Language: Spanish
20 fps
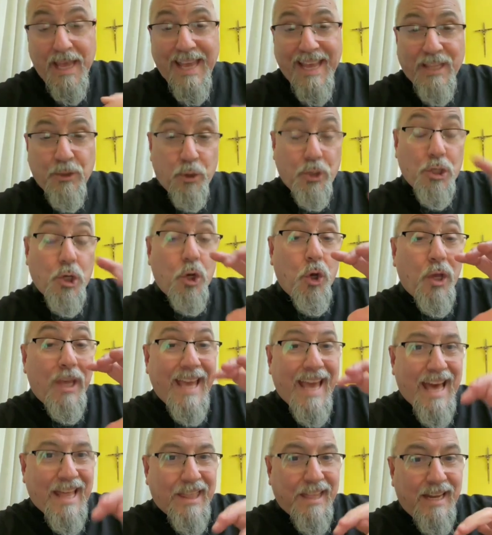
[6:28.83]
Entonces lo
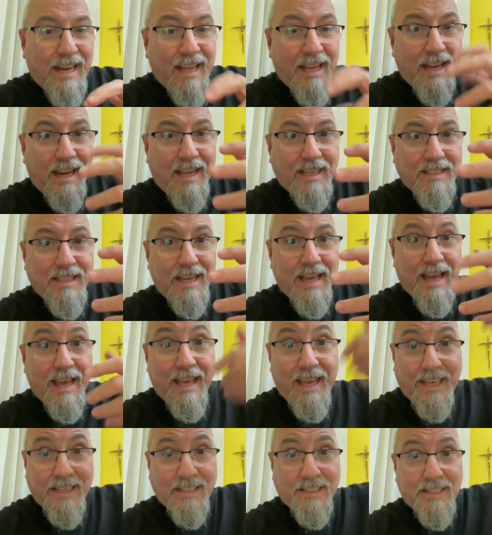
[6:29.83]
que hace la Iglesia
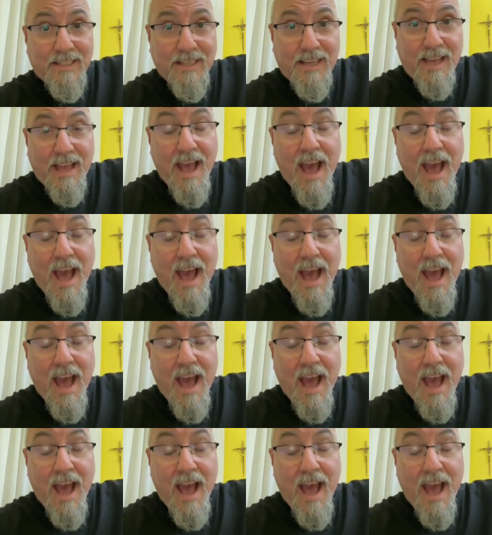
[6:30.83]
es